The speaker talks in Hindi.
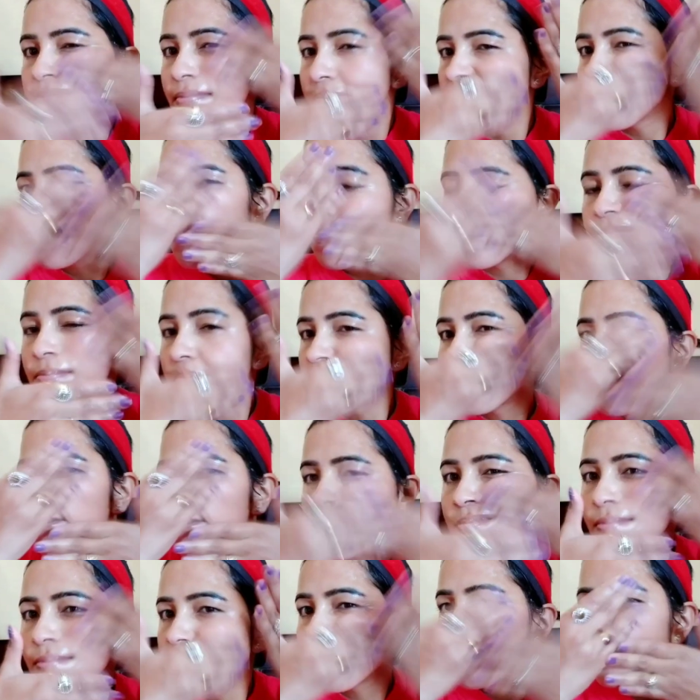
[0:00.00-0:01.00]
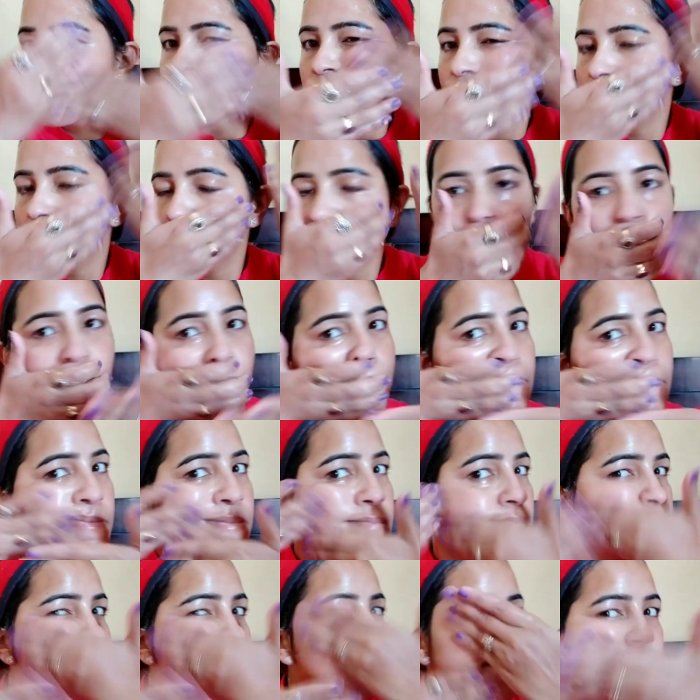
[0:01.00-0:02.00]
बनाता है सॉफ्ट बनाता है
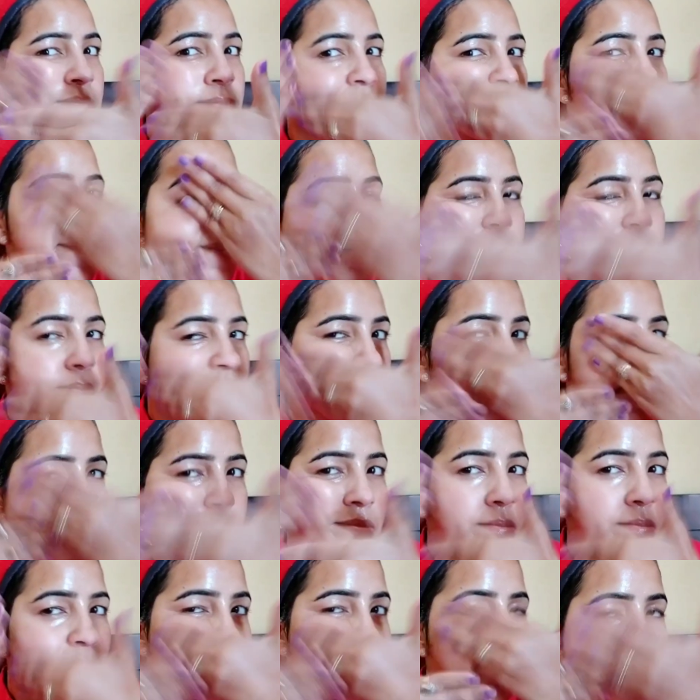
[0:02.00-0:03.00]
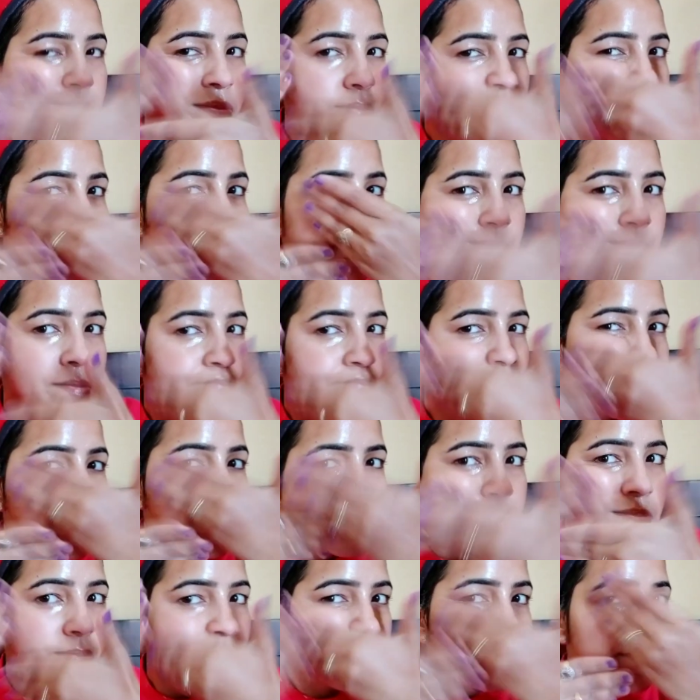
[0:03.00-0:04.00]
जो पपाया होता है
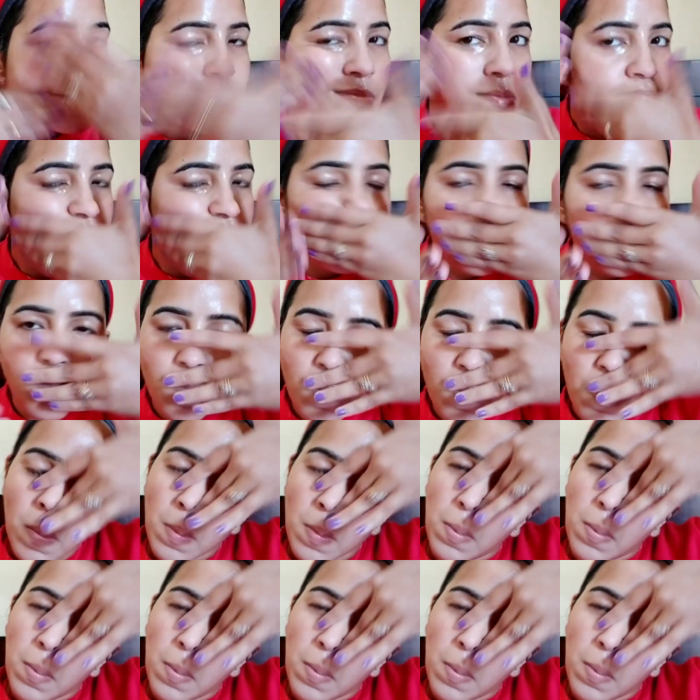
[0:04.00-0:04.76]
साथ ही साथ मैंने जो ये